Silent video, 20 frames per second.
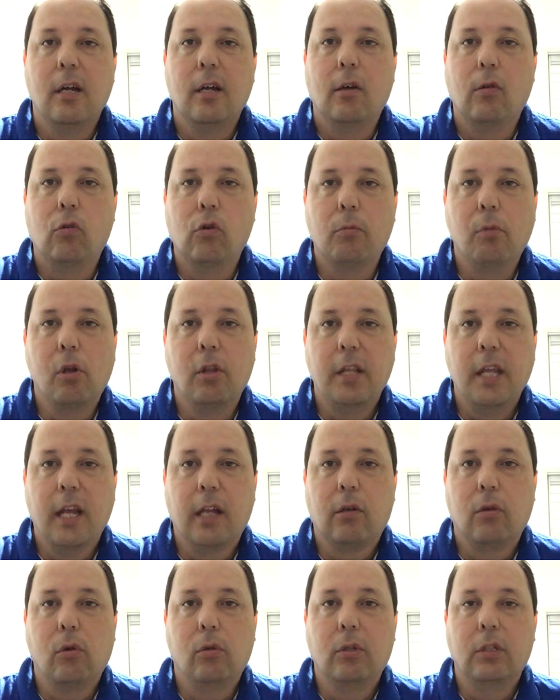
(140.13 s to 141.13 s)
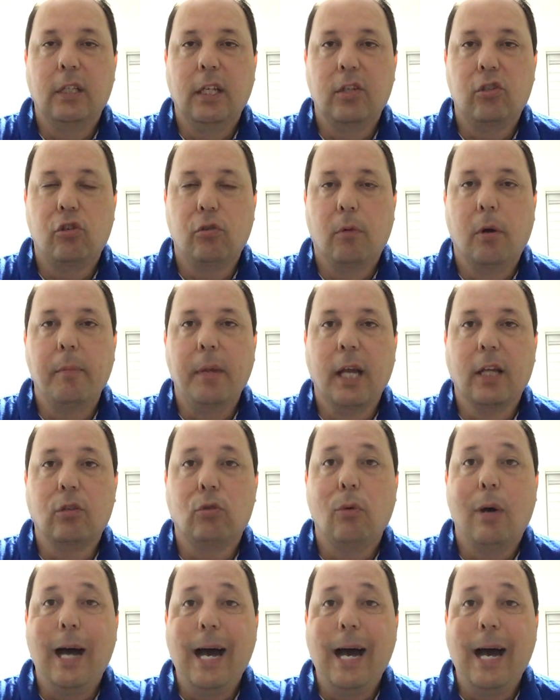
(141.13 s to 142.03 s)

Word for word: rubro-negro neste momento.